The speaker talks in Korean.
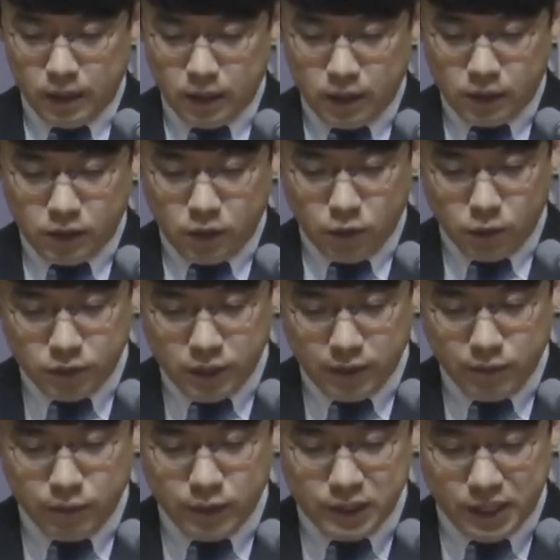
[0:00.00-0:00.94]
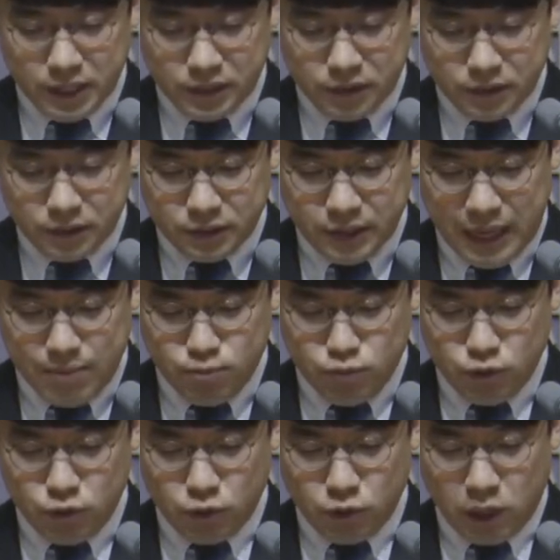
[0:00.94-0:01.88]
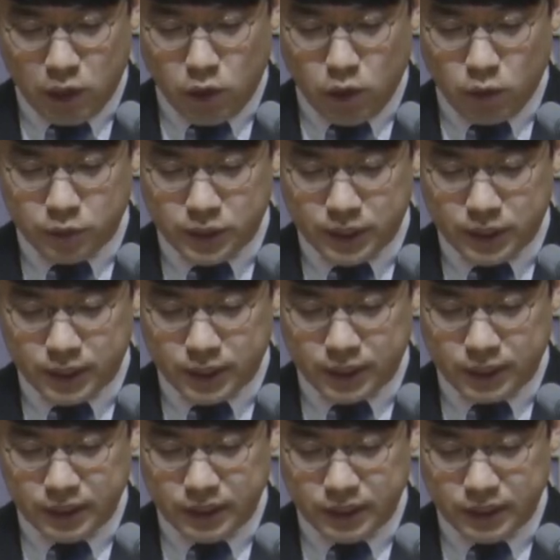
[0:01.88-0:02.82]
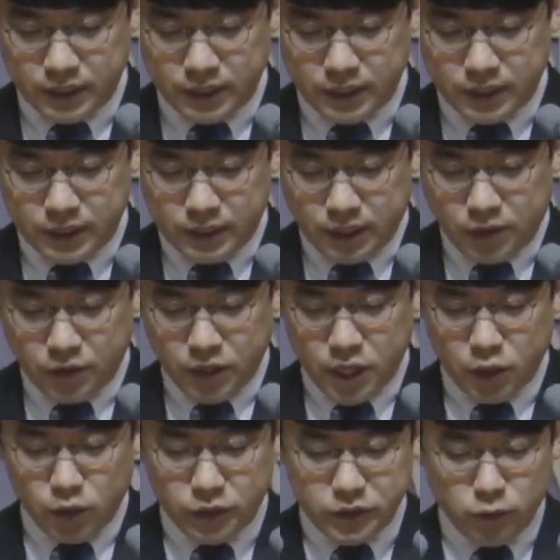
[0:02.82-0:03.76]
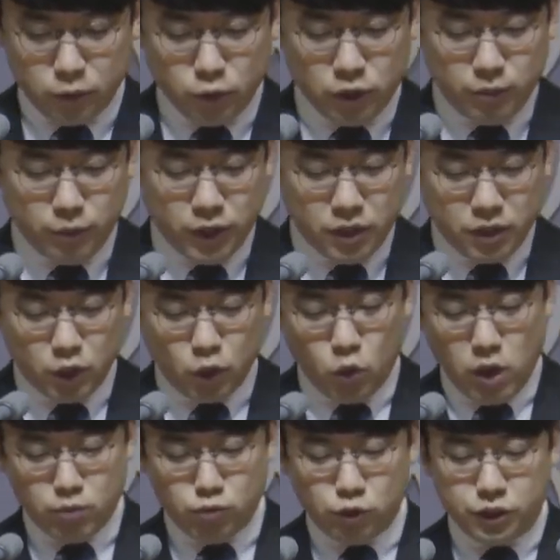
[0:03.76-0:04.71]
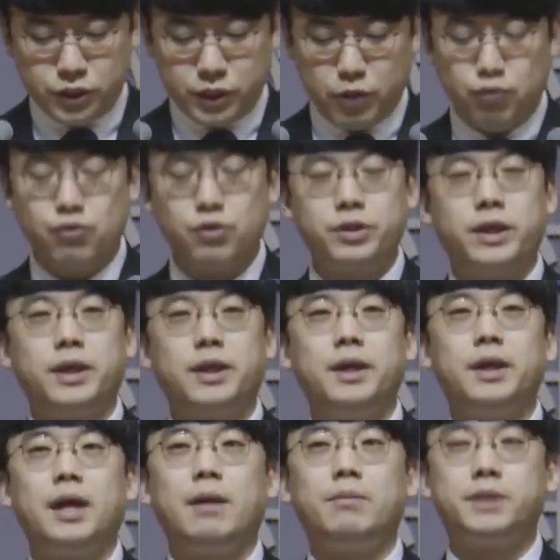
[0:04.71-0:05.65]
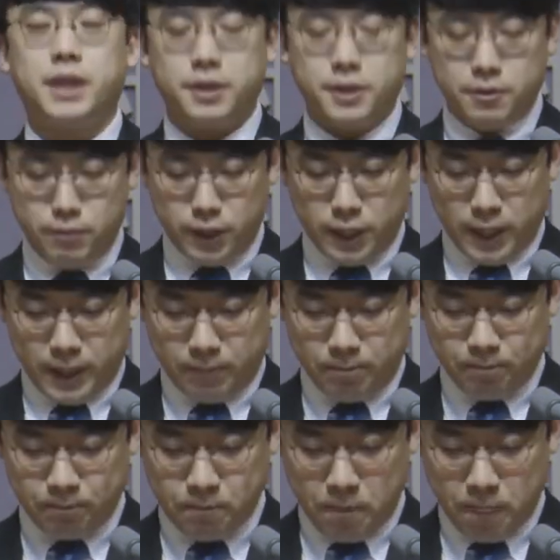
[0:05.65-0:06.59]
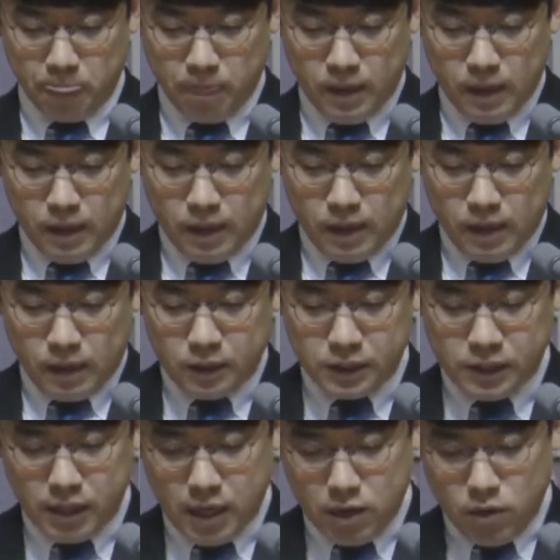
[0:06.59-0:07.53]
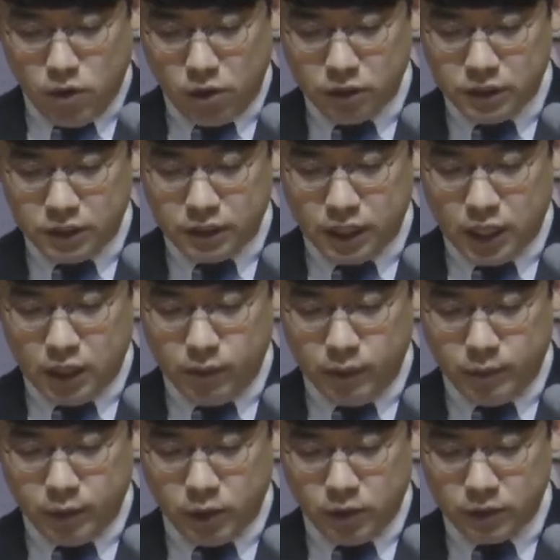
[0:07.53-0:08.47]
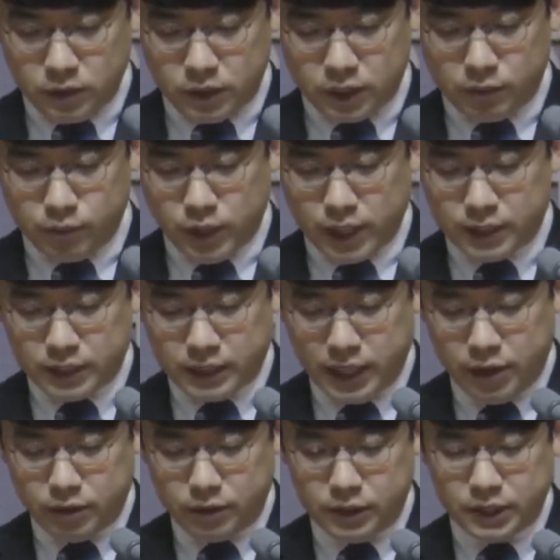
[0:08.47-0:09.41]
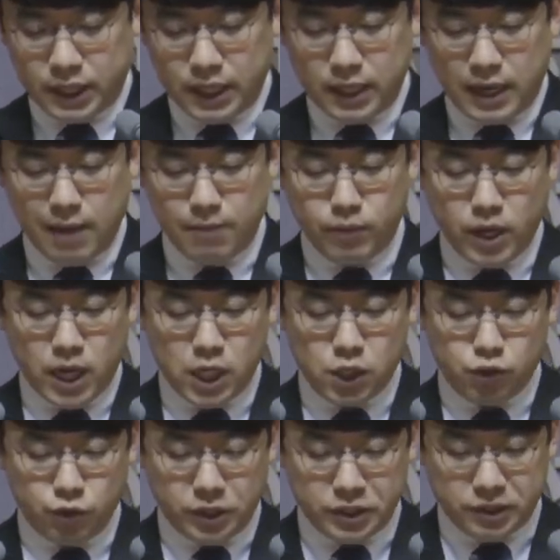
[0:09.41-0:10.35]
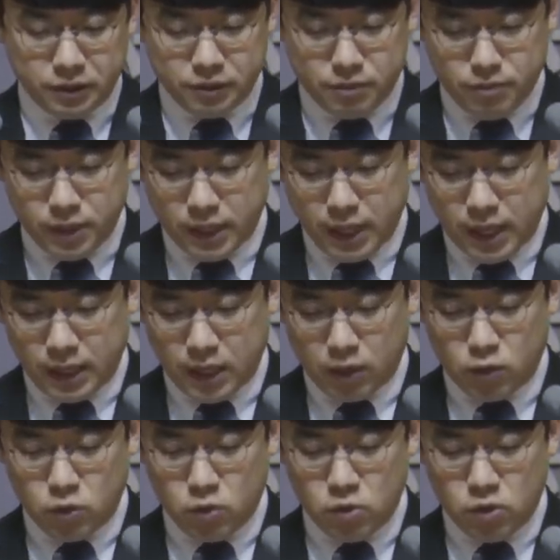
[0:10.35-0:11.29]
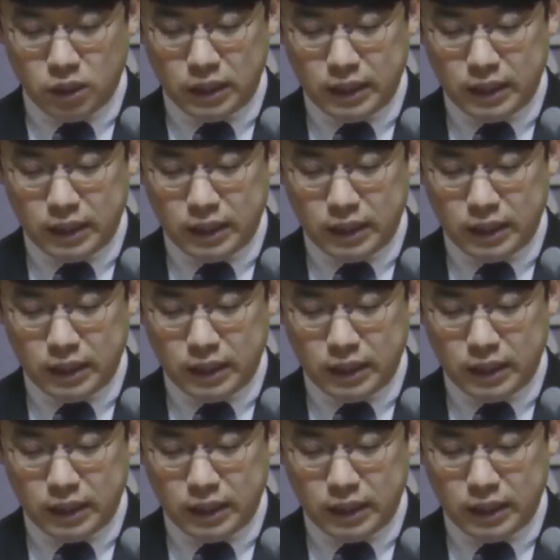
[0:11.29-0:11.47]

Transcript: 성교사님들께서는한 분도 예외 없이 경행교회 성도님들의 기도와 물질의 후원에 감사드립니다. 그 사랑과 헌신에 힘입어 지금까지 사역을 잘 감당할 수 있었습니다라고